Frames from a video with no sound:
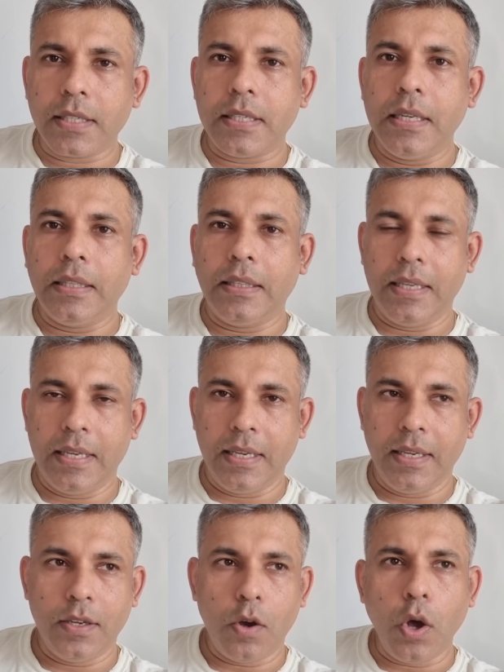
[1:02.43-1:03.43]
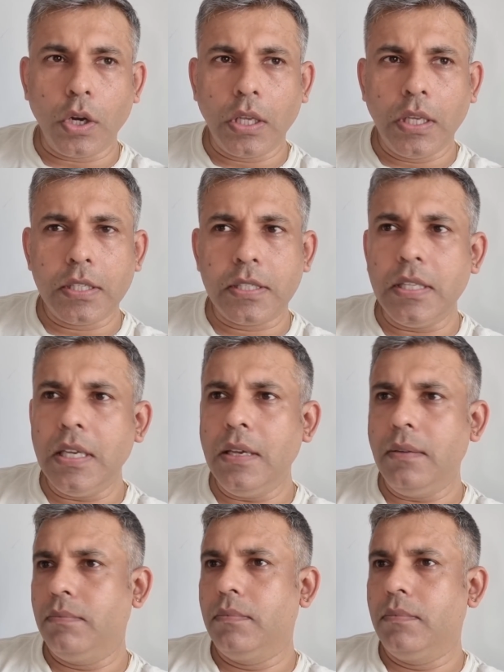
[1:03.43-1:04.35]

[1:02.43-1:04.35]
कट्स लेते हैं और किसी